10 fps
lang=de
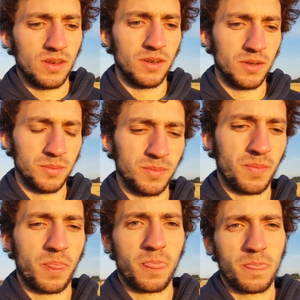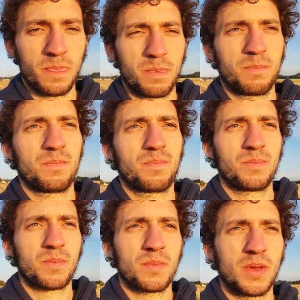Ähm,
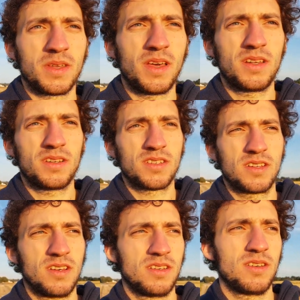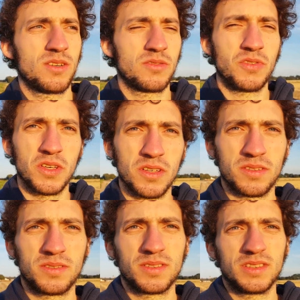mein Dad hat das leider irgendwie
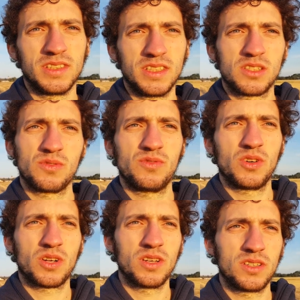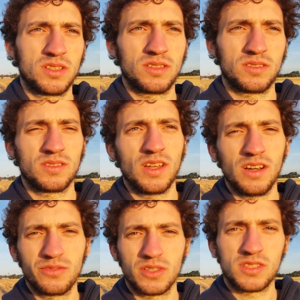nie so wirklich
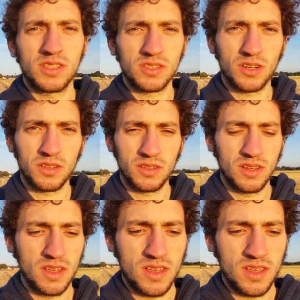nachvollziehen können,